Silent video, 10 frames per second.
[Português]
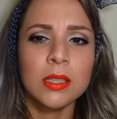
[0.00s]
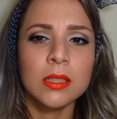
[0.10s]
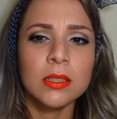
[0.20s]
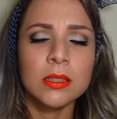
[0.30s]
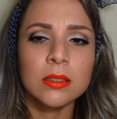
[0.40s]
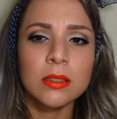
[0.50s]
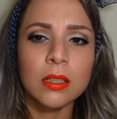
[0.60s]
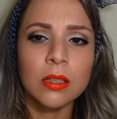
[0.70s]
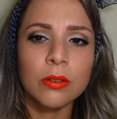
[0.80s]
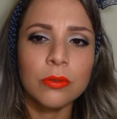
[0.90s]

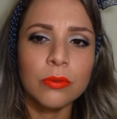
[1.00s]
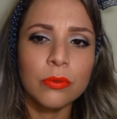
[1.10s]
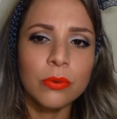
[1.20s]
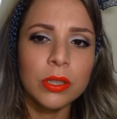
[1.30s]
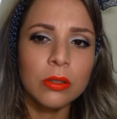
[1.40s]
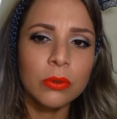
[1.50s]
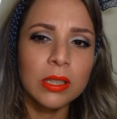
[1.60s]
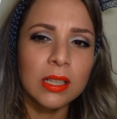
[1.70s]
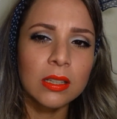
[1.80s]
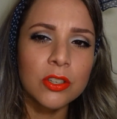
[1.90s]
Então, o
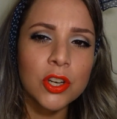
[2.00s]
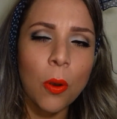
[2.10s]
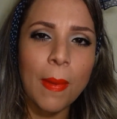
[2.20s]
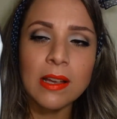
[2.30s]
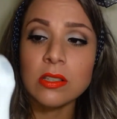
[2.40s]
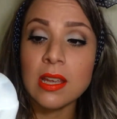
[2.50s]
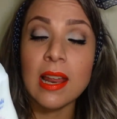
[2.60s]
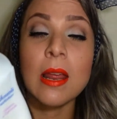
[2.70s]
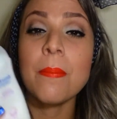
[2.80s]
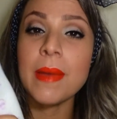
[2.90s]
hidratante que eu mais... E
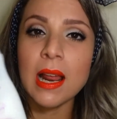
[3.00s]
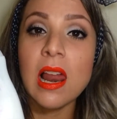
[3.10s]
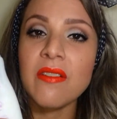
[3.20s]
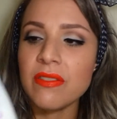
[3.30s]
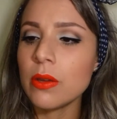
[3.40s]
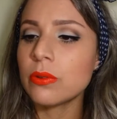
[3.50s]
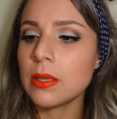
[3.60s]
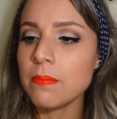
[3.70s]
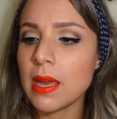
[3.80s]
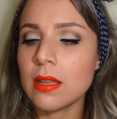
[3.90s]
ele é bem levinho
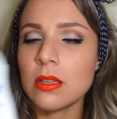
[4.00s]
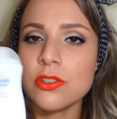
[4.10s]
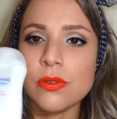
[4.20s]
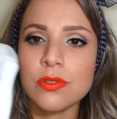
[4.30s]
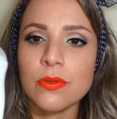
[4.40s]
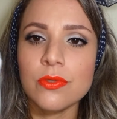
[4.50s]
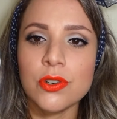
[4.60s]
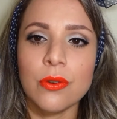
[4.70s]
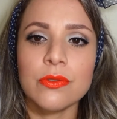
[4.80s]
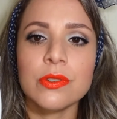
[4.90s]
também, é da Johnson
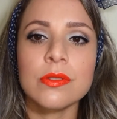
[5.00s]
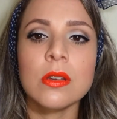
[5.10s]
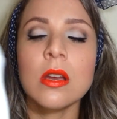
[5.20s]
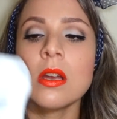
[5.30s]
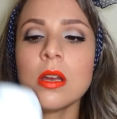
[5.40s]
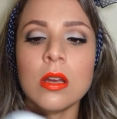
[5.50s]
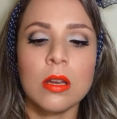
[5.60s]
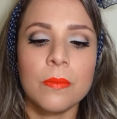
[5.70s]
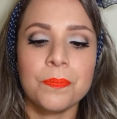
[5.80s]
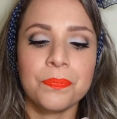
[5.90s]
Johnson
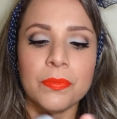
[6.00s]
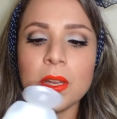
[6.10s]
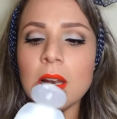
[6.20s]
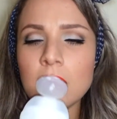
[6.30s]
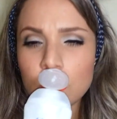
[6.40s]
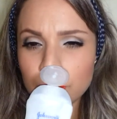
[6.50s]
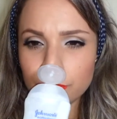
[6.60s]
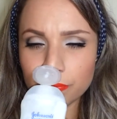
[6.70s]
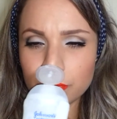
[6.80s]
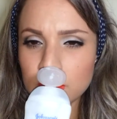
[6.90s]
ele
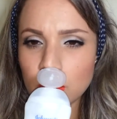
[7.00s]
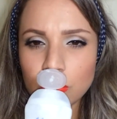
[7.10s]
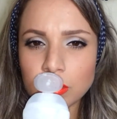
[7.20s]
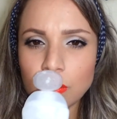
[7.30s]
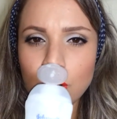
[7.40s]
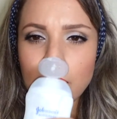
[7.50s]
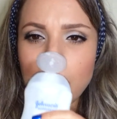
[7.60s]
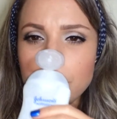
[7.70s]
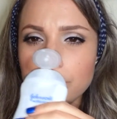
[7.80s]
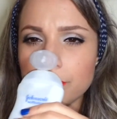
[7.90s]
se encontra em
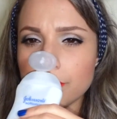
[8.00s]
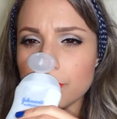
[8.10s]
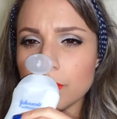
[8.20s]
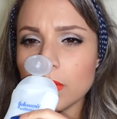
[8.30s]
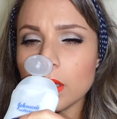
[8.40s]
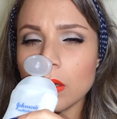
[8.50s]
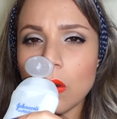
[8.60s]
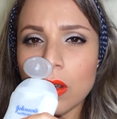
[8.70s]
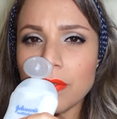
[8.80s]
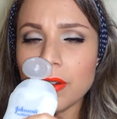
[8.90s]
qualquer, em
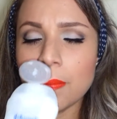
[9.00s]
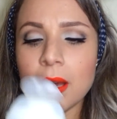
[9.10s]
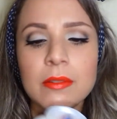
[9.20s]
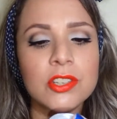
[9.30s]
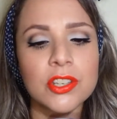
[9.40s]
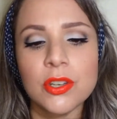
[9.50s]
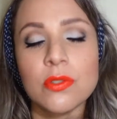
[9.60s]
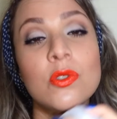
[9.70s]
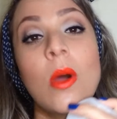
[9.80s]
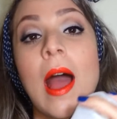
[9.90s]
qualquer formato. Gente, eu
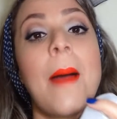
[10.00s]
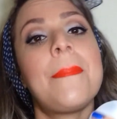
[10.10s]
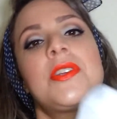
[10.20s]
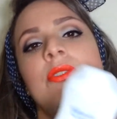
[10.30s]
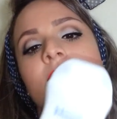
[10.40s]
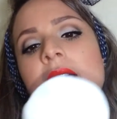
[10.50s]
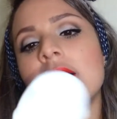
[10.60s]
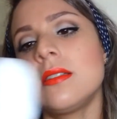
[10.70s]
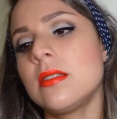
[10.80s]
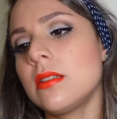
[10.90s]
sou
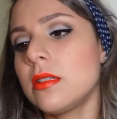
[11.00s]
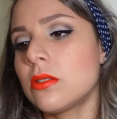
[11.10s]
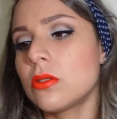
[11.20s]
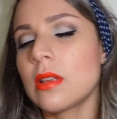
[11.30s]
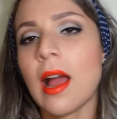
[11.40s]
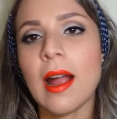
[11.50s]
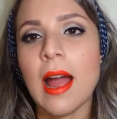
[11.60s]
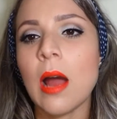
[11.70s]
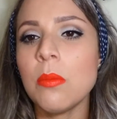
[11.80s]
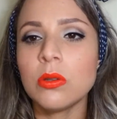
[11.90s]
apaixonada.
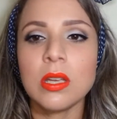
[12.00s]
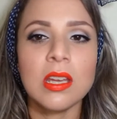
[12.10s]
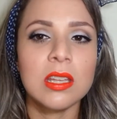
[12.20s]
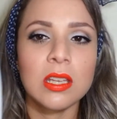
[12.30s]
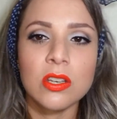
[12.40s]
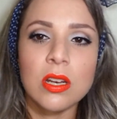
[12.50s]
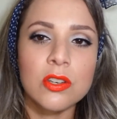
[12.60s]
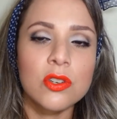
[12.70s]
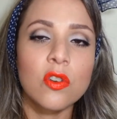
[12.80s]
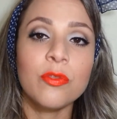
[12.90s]
Acaba, eu tenho que ter ele
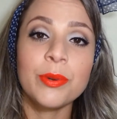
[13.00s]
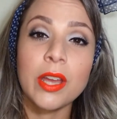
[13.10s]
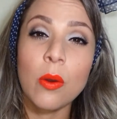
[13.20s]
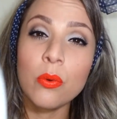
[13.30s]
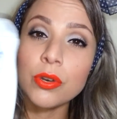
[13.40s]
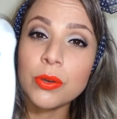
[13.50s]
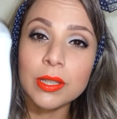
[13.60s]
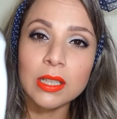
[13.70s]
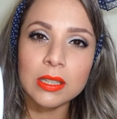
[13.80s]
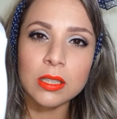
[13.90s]
de novo, porque é o único
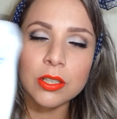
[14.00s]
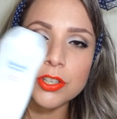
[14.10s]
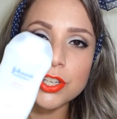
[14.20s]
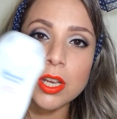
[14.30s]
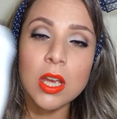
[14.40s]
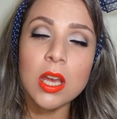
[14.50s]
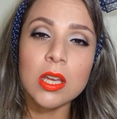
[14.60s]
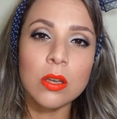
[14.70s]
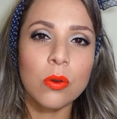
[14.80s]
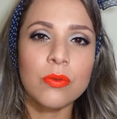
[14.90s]
hidratante
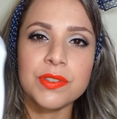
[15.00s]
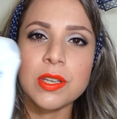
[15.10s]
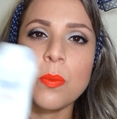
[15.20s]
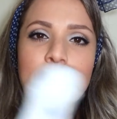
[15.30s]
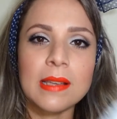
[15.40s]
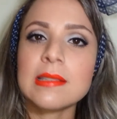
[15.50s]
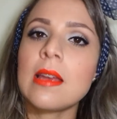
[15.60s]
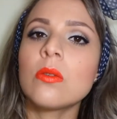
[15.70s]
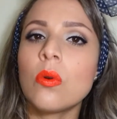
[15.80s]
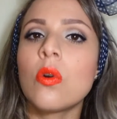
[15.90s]
que eu consigo
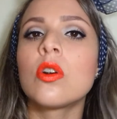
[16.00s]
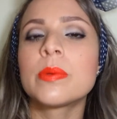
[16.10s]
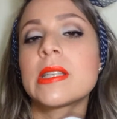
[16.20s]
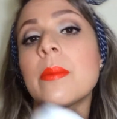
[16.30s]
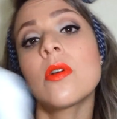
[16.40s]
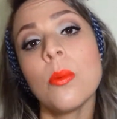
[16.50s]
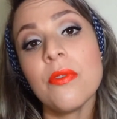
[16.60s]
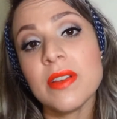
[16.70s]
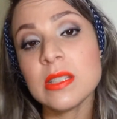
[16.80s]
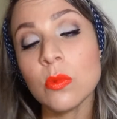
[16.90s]
passar no corpo, sabe? Como
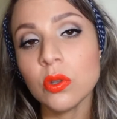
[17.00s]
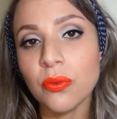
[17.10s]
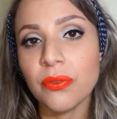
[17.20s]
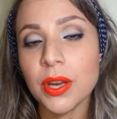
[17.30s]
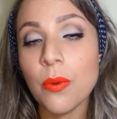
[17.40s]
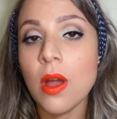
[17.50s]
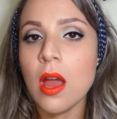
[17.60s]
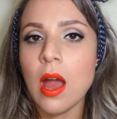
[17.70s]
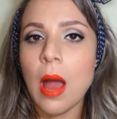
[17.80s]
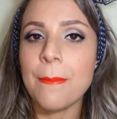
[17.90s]
fez muito frio,
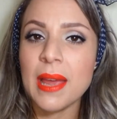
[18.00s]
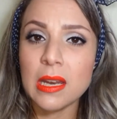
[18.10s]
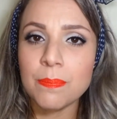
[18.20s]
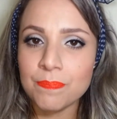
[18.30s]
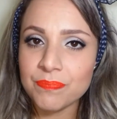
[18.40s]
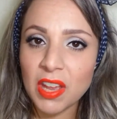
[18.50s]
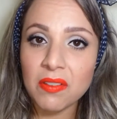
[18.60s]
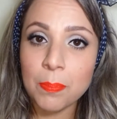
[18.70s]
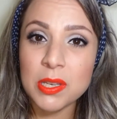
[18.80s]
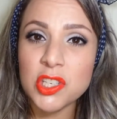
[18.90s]
a pele
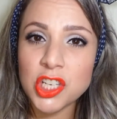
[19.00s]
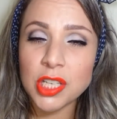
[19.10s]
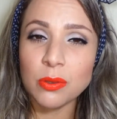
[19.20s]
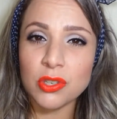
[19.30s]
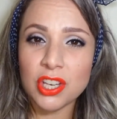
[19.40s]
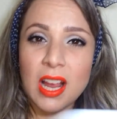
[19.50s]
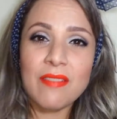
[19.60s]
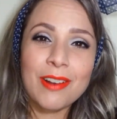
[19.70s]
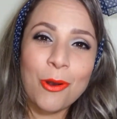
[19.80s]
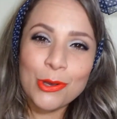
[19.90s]
tava pedindo que
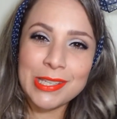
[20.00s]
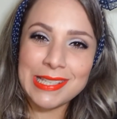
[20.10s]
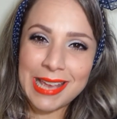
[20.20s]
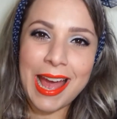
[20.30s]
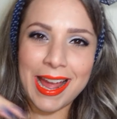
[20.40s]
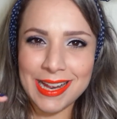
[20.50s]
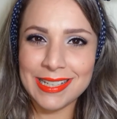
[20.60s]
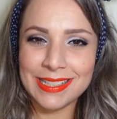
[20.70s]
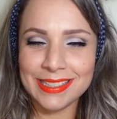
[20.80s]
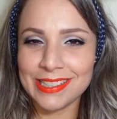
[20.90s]
chegava a coçar,
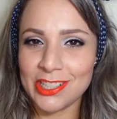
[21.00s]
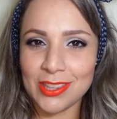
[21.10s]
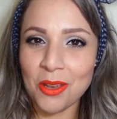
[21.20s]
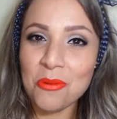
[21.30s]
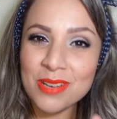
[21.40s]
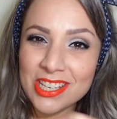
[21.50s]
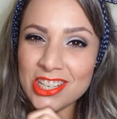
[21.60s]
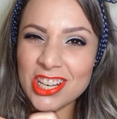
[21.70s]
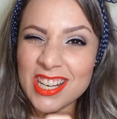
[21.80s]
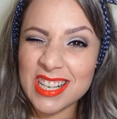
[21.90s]
de tão
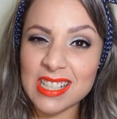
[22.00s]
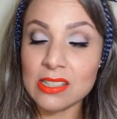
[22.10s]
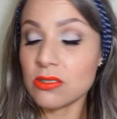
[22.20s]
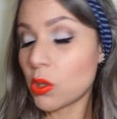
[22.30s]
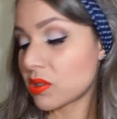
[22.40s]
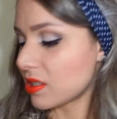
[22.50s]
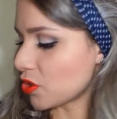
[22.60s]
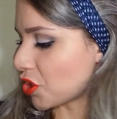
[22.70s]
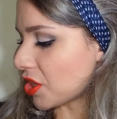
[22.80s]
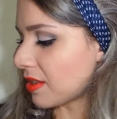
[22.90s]
esticando que eu
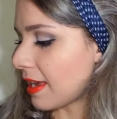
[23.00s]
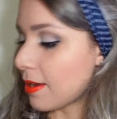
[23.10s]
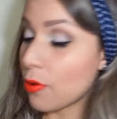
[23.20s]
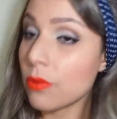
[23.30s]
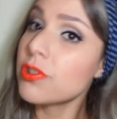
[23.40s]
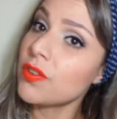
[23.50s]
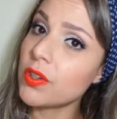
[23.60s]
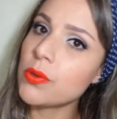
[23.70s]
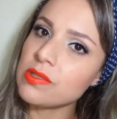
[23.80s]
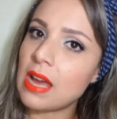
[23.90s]
sentia, daí eu tive
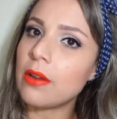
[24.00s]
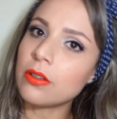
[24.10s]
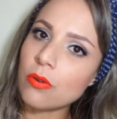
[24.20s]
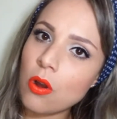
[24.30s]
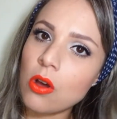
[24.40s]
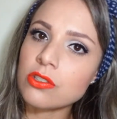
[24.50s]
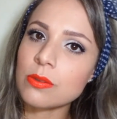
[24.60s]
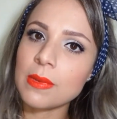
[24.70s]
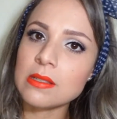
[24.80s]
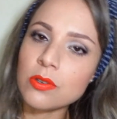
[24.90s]
que usar. Eu não gosto,
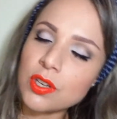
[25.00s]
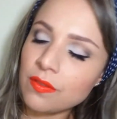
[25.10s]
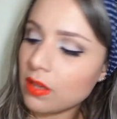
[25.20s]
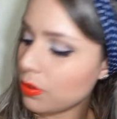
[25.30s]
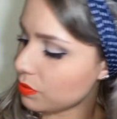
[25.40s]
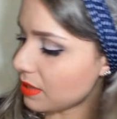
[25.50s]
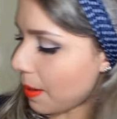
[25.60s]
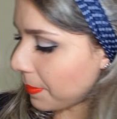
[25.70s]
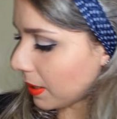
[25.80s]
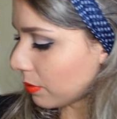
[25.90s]
mas eu tive que
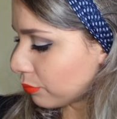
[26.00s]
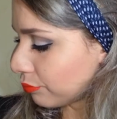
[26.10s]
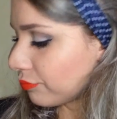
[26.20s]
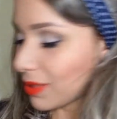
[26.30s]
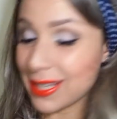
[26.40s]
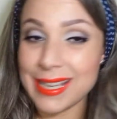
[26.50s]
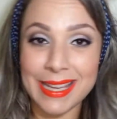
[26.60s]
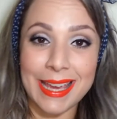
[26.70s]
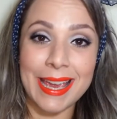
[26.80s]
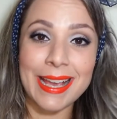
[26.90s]
usar para não
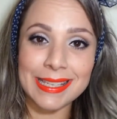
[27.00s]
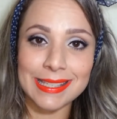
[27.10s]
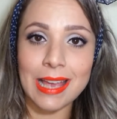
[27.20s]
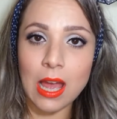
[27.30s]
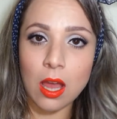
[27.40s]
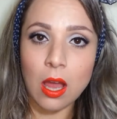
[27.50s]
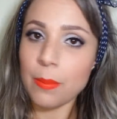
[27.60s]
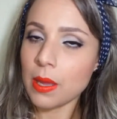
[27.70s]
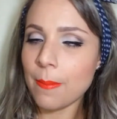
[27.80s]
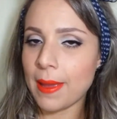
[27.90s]
regaçar a
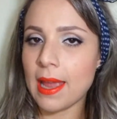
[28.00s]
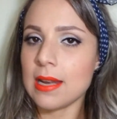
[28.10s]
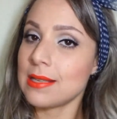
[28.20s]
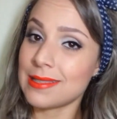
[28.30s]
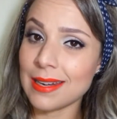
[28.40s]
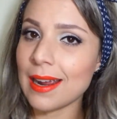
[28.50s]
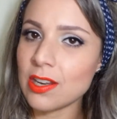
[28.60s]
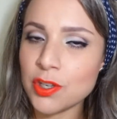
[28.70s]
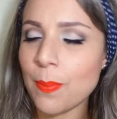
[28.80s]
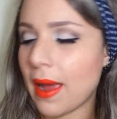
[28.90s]
minha pele e estragar
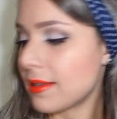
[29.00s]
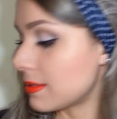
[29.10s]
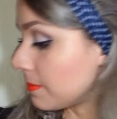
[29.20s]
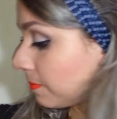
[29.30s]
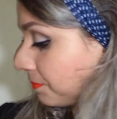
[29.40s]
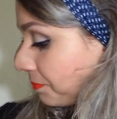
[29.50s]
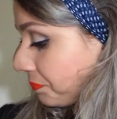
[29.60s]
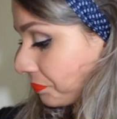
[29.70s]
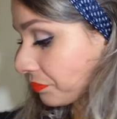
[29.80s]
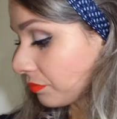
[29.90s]
demais.
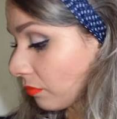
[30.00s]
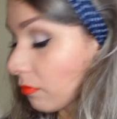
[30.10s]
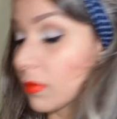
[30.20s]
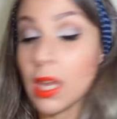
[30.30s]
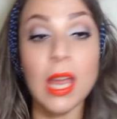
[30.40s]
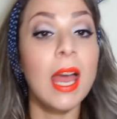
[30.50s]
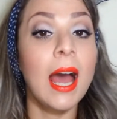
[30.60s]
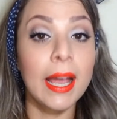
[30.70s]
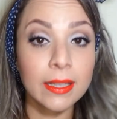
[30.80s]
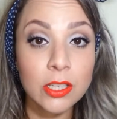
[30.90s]
Ainda